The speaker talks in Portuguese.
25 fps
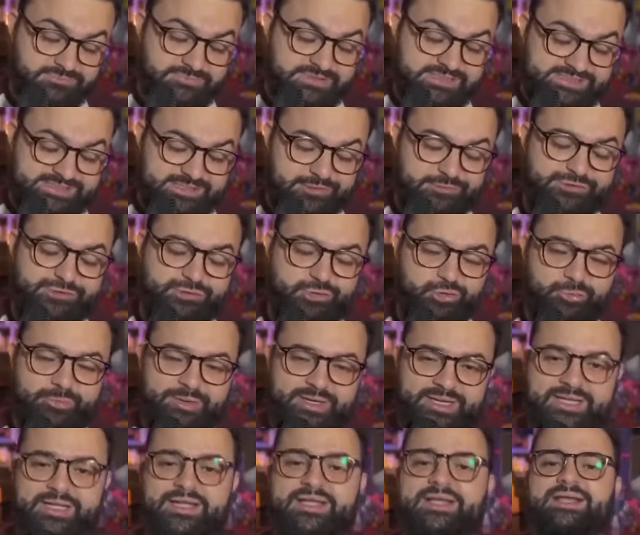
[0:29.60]
Se eu
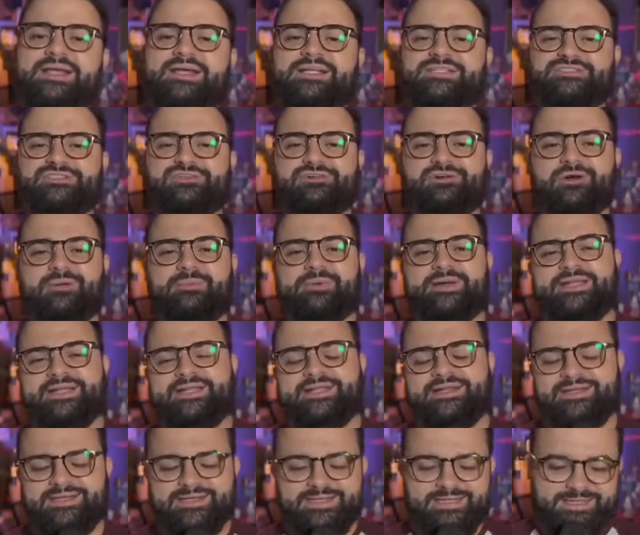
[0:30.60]
descobrir, de alguma
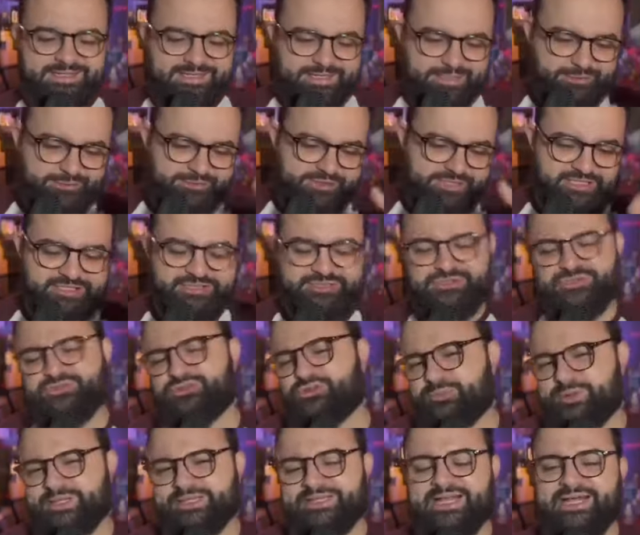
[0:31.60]
maneira, eu deixo nos
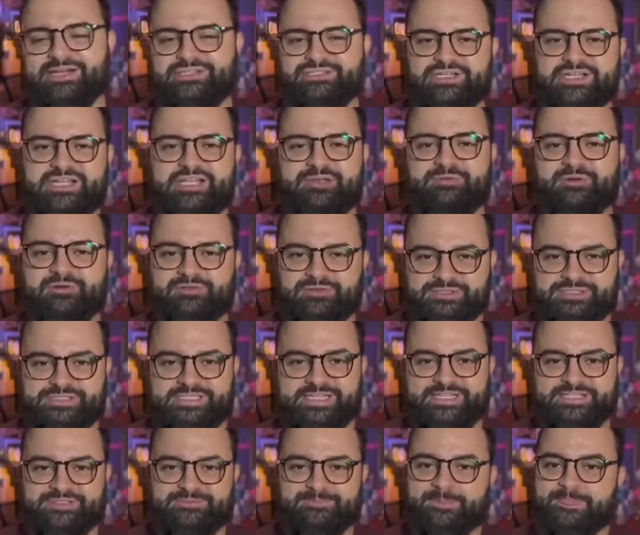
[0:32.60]
comentários aqui para
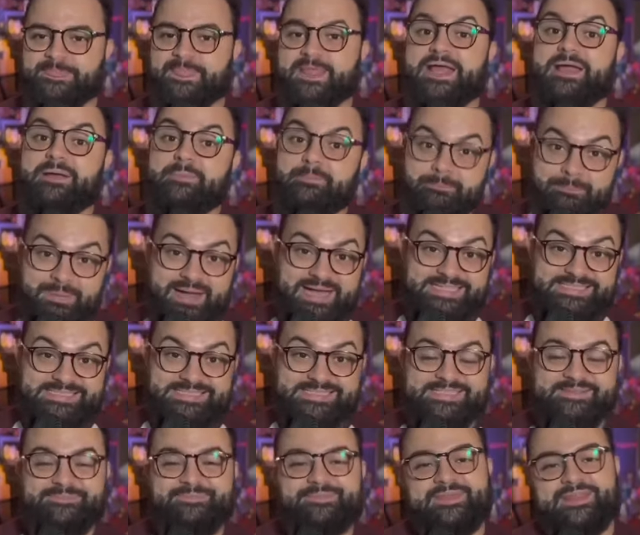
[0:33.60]
vocês.
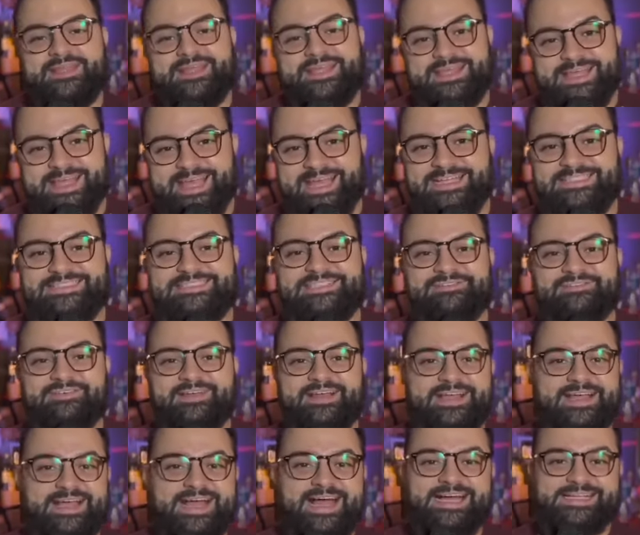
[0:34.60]
Mas, quem
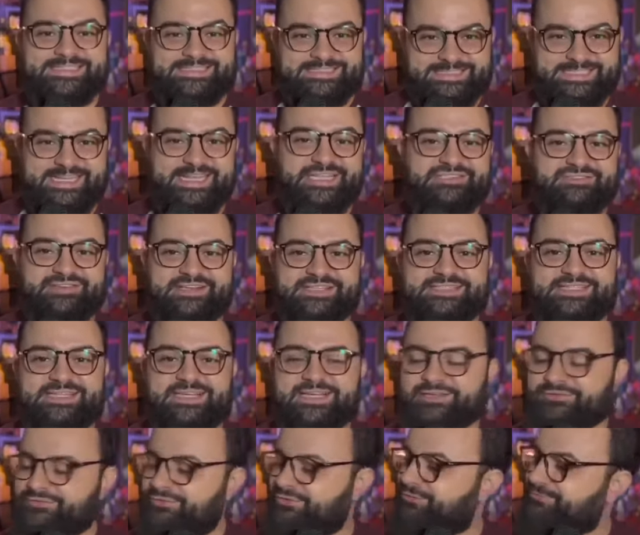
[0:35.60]
tiver acesso a esse
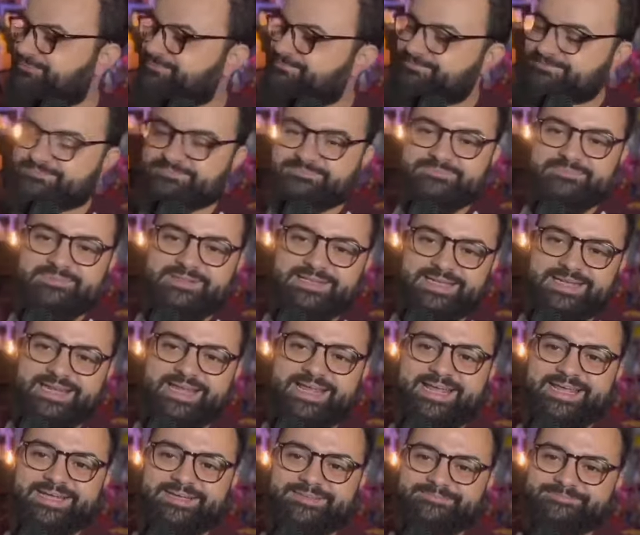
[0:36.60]
livro,
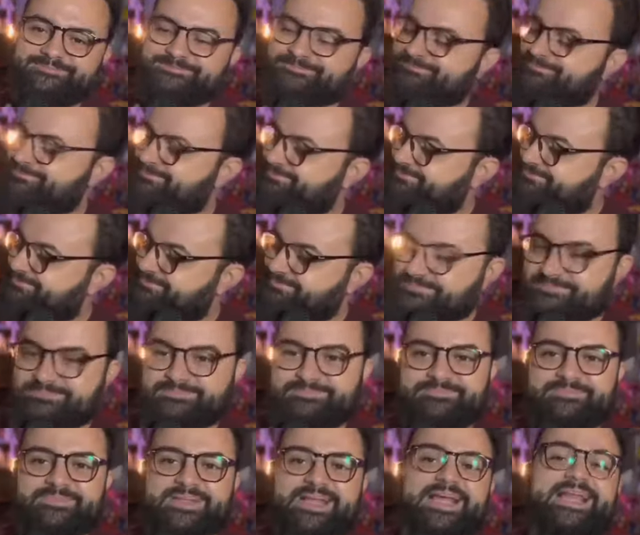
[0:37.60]
leia.
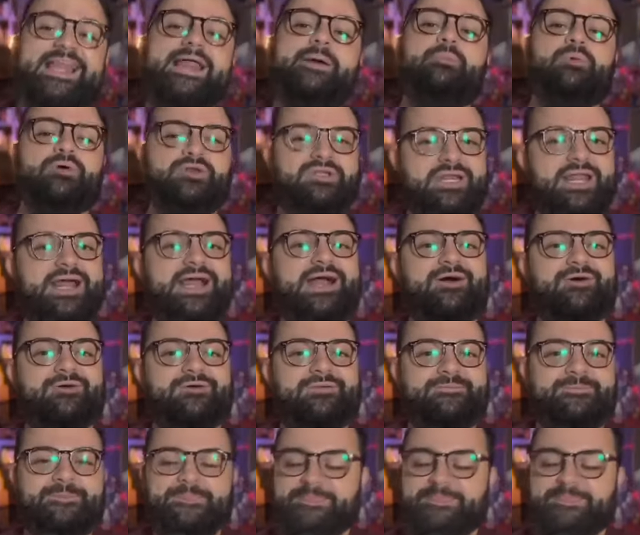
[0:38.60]
Ele é muito legal.